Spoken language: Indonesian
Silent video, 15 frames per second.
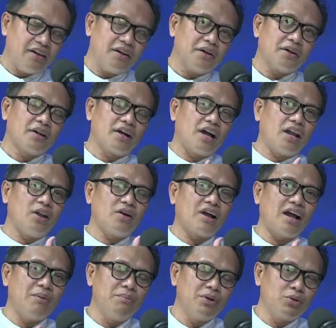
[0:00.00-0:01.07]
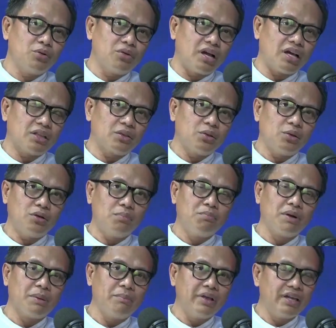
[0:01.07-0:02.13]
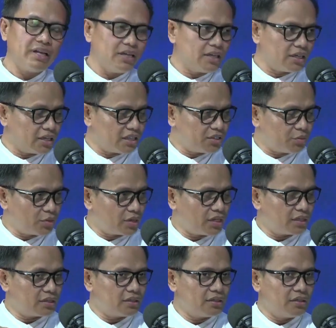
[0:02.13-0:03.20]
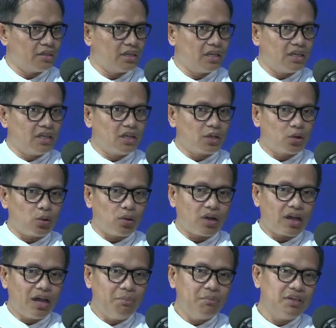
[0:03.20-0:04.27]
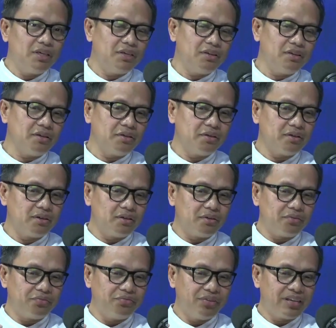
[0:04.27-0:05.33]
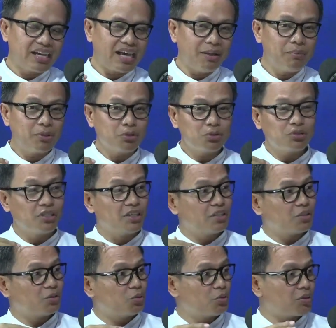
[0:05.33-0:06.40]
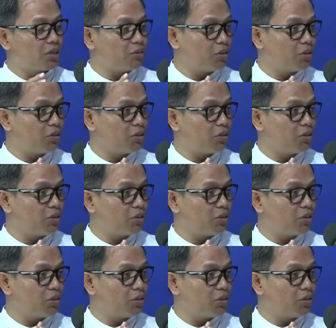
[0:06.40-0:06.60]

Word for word: kalau kami kurator berbeda dengan advokat ya yeah. kalau kami uh, fee kami itu sudah ditentukan oleh